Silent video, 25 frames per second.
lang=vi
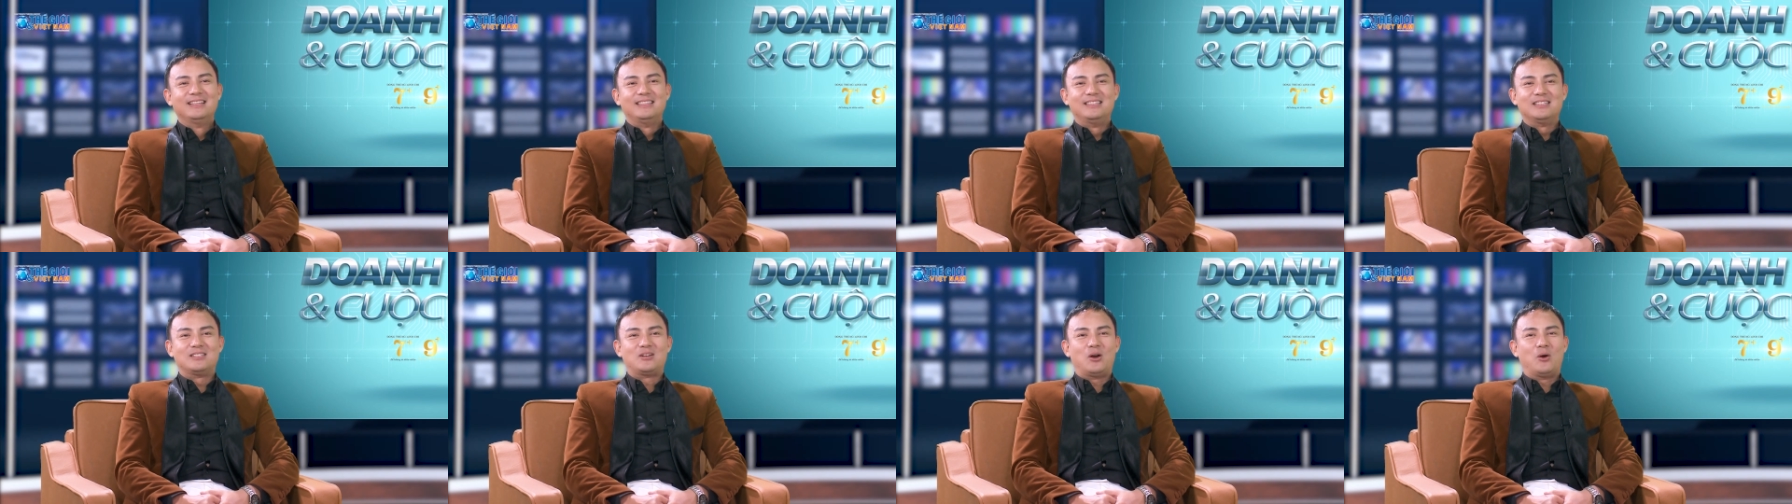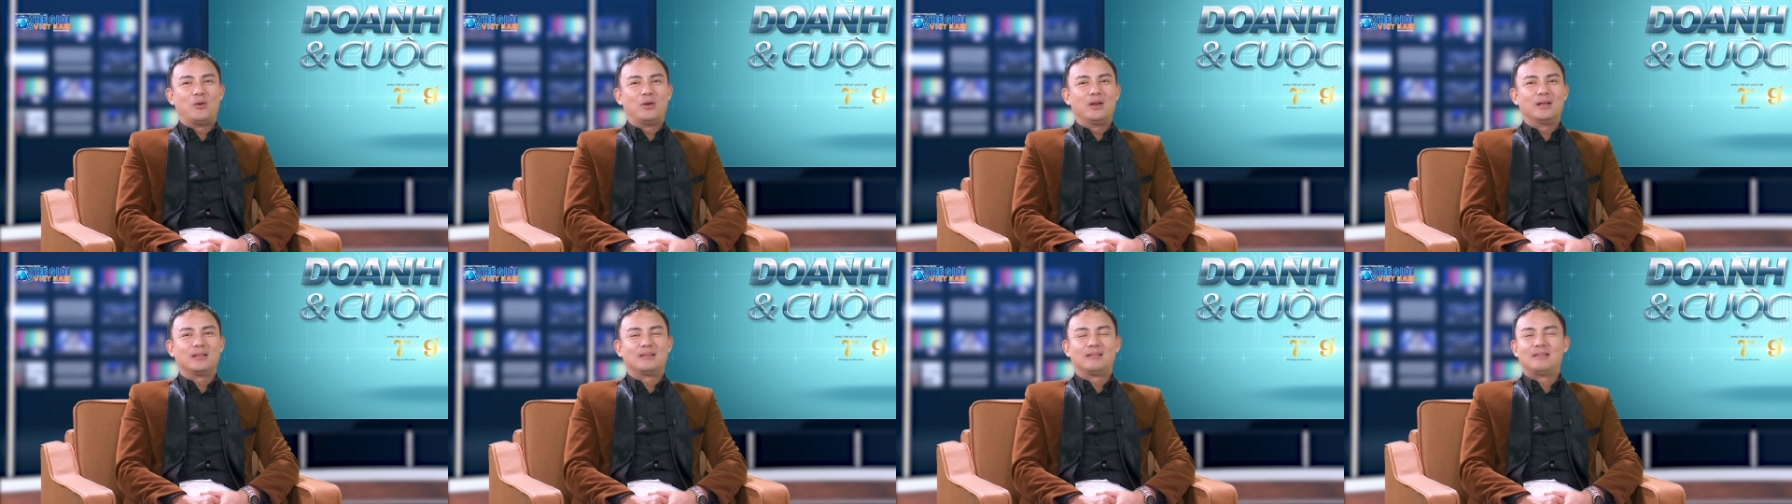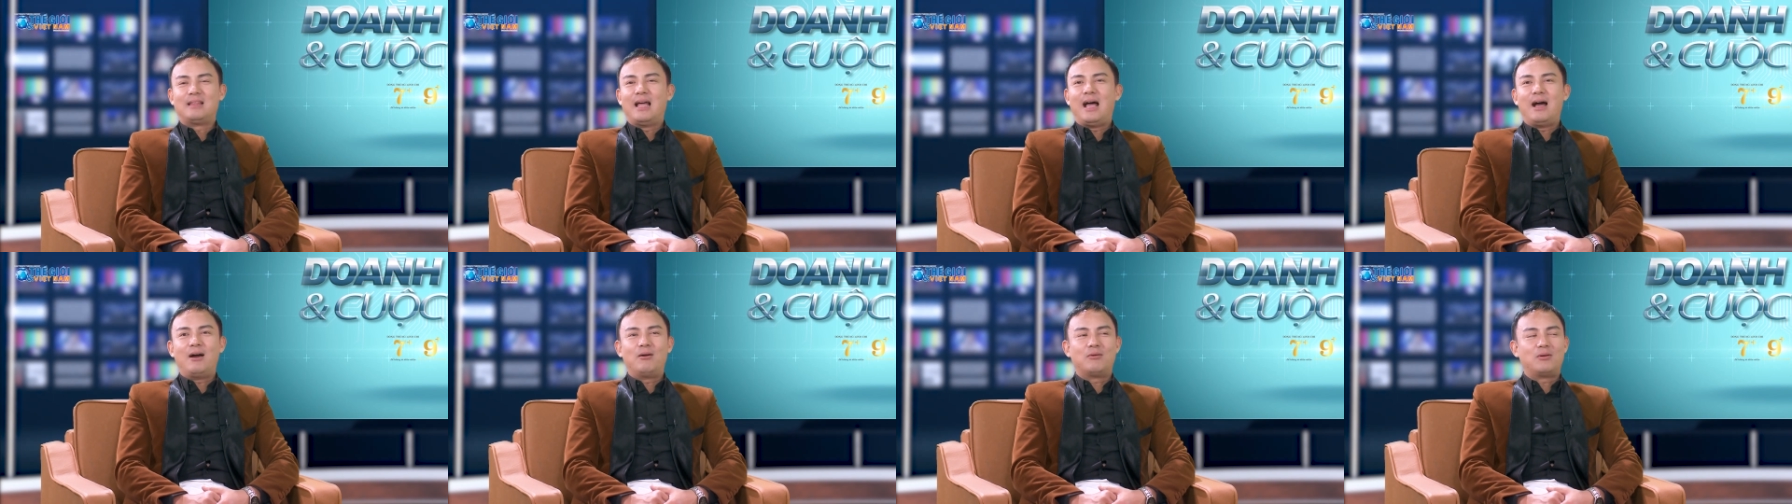Chứ còn là
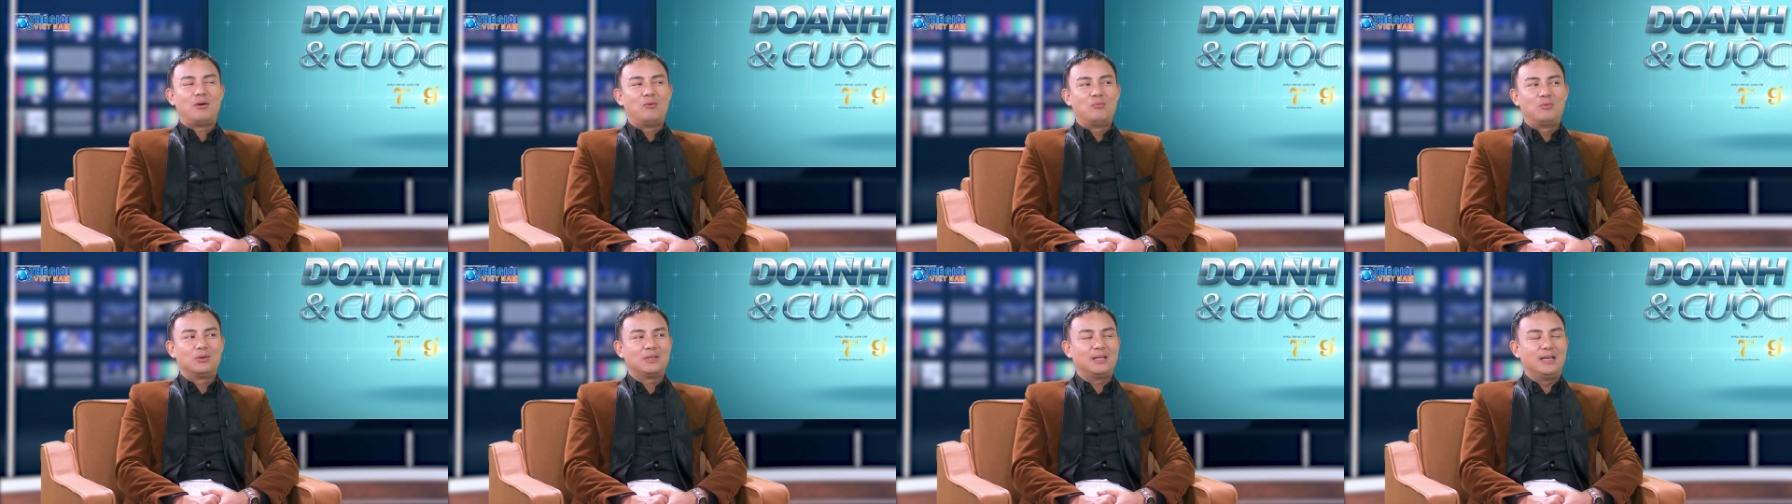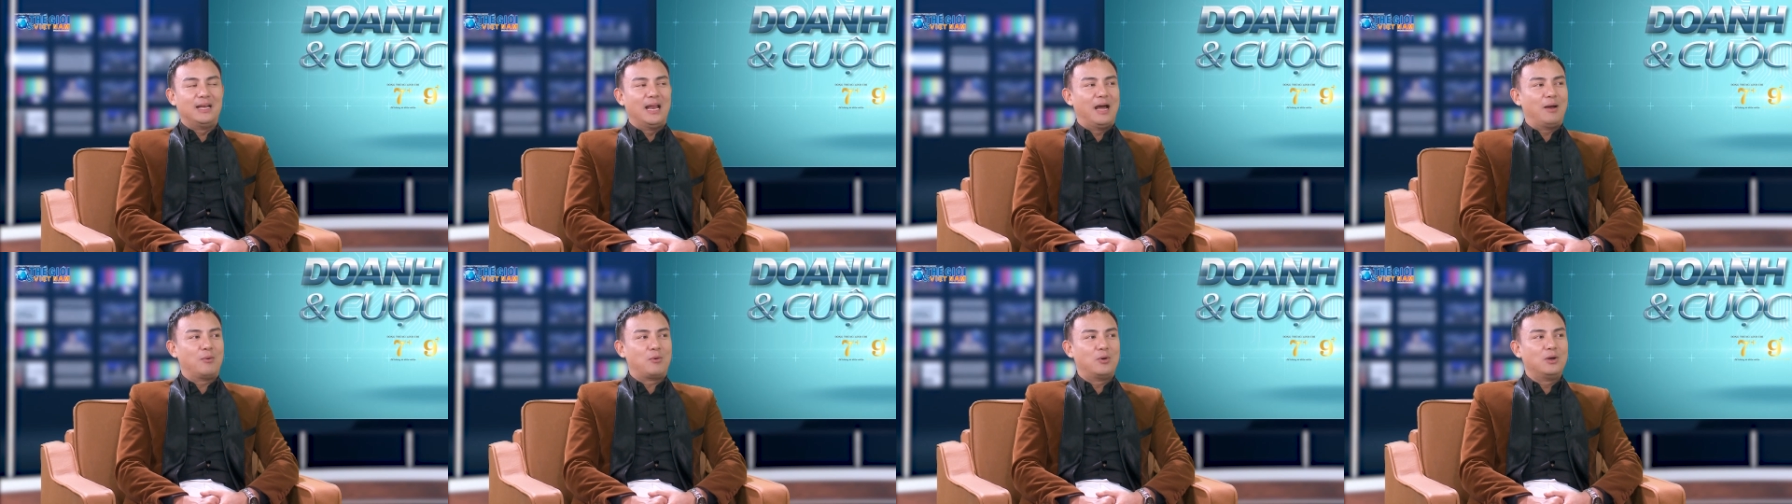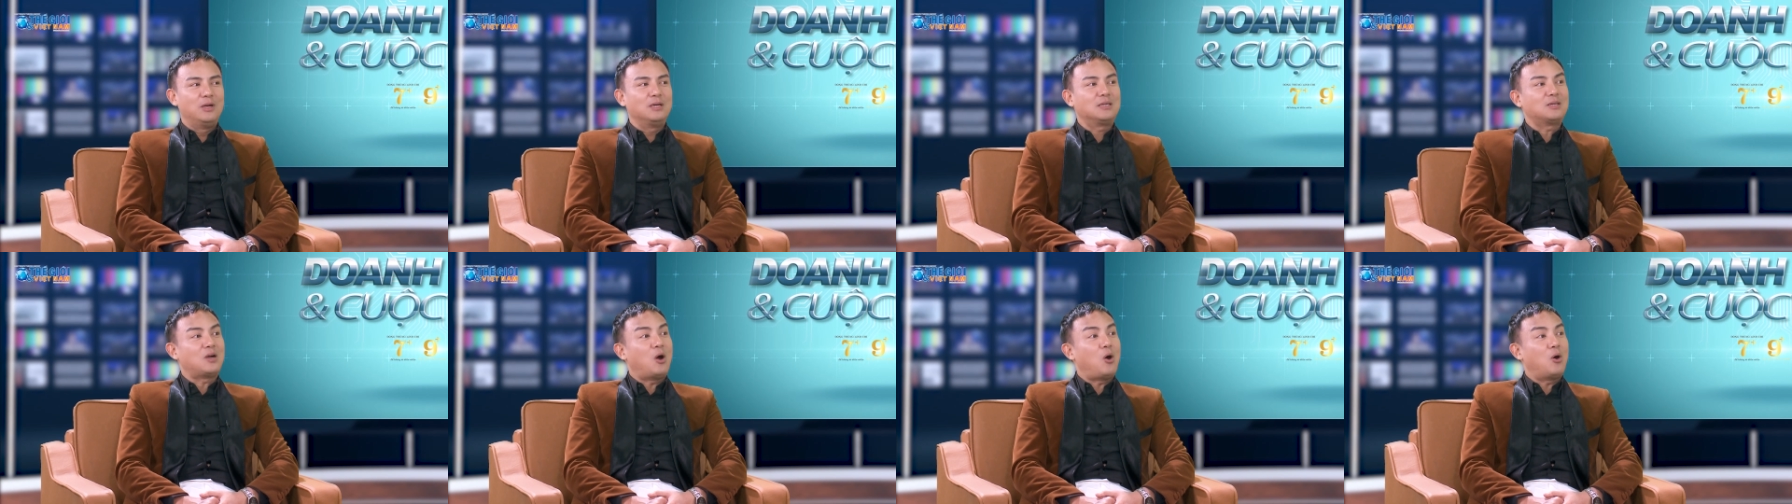tao không có thể nào có
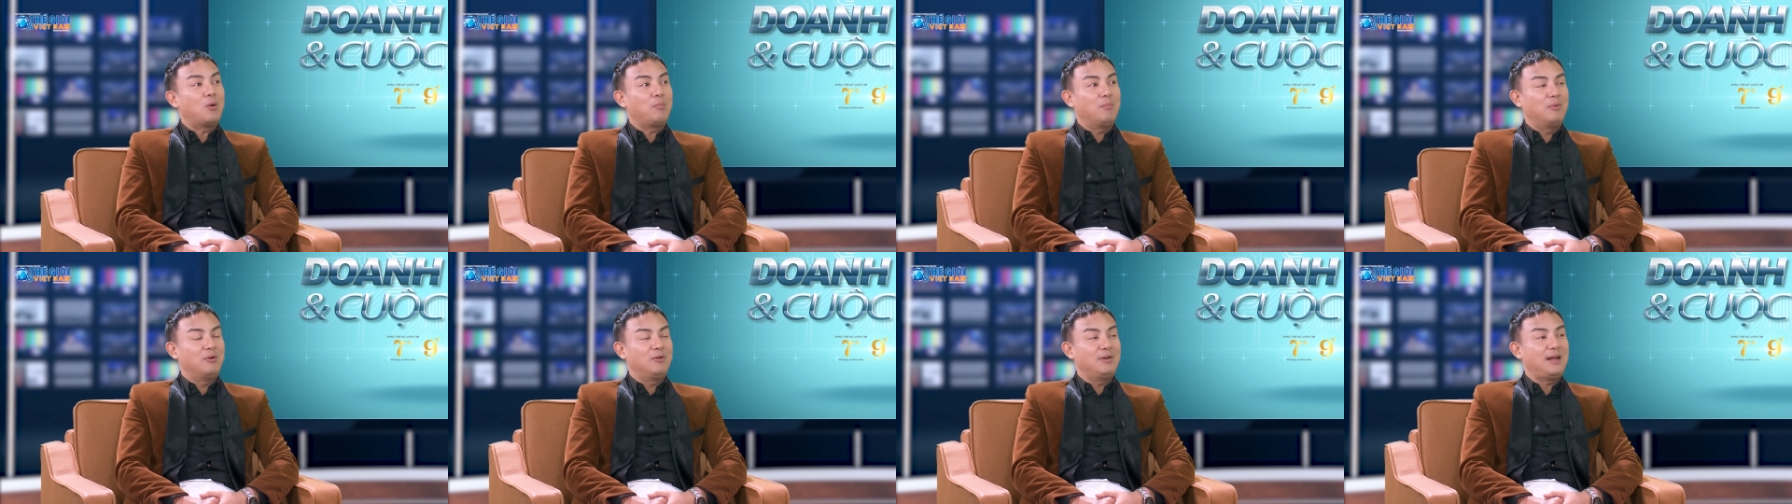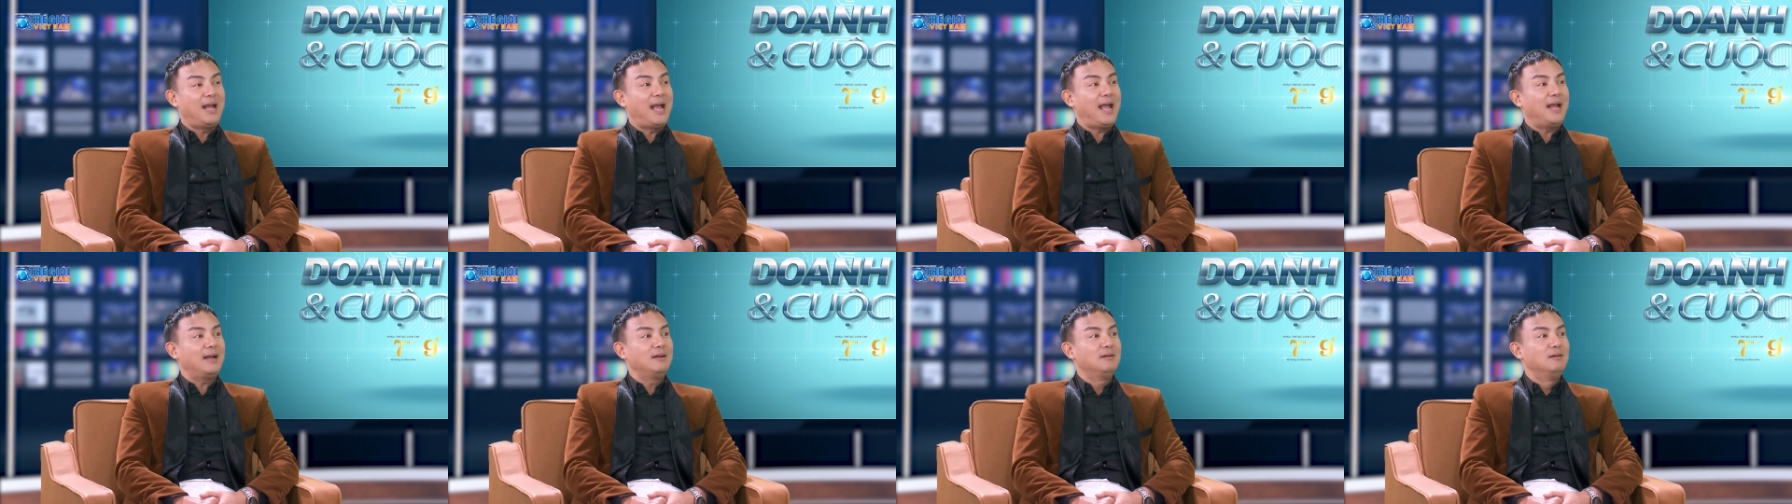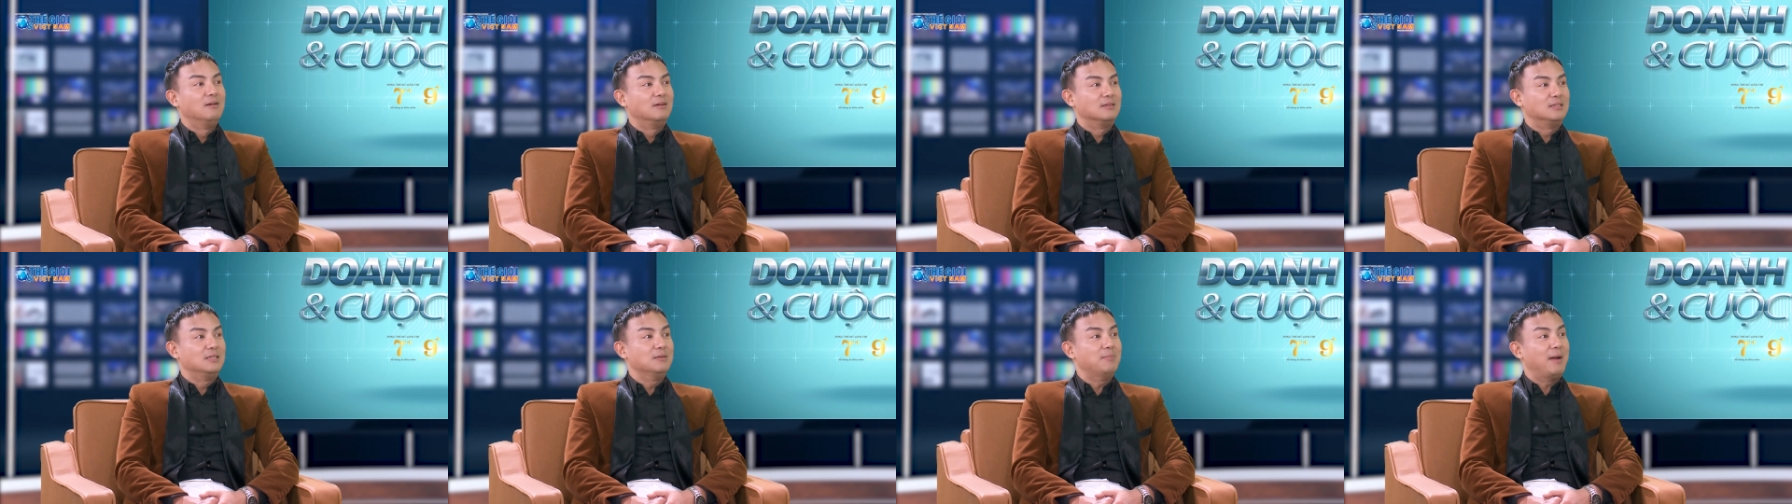đứa con mà nó ngang
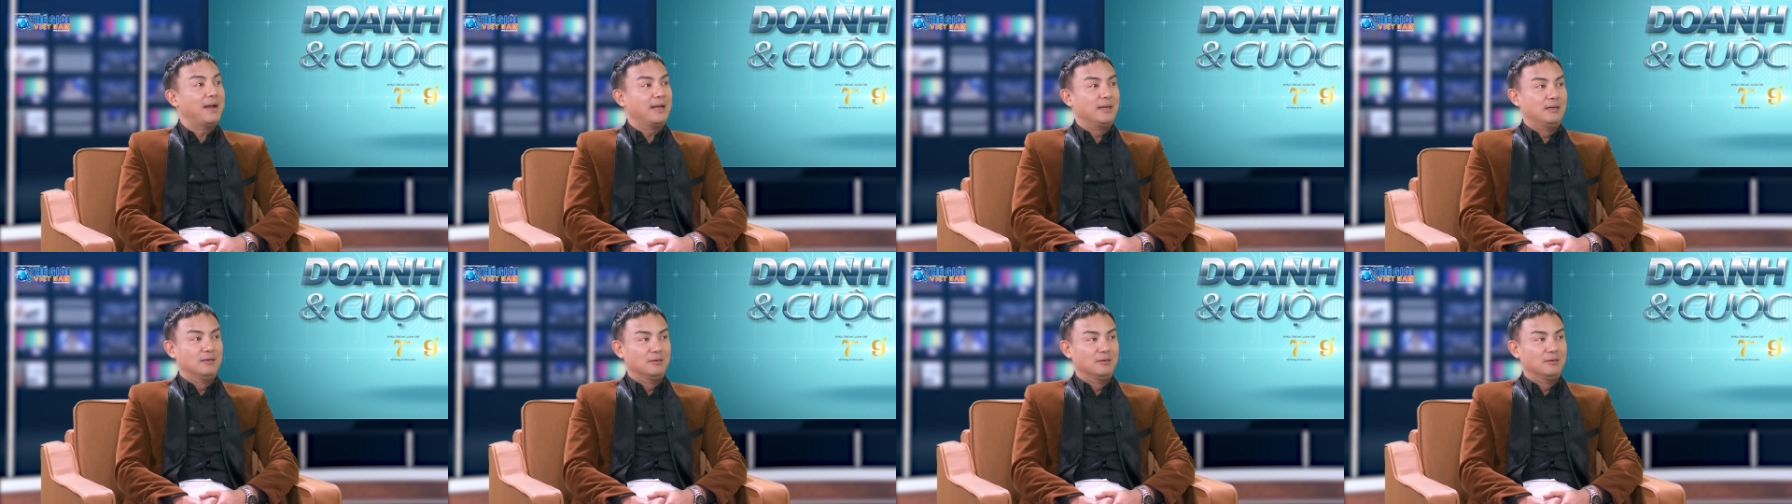ngược như mày